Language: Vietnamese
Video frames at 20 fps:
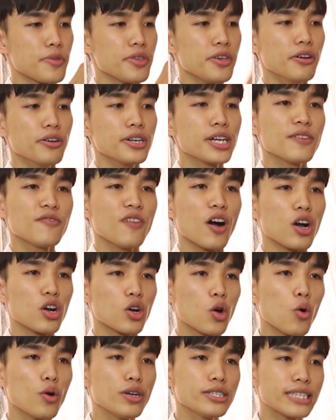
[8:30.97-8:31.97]
giữ cái vần
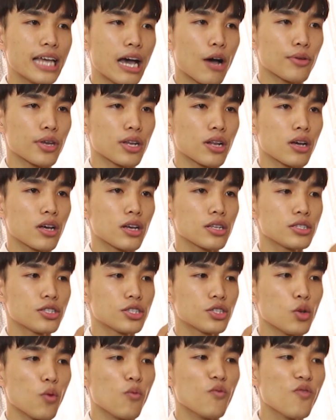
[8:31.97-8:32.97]
cuối sao cho nó
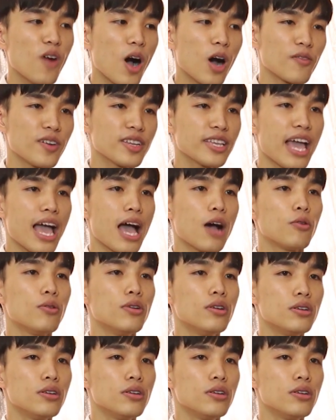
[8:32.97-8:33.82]
trùng vần với nhau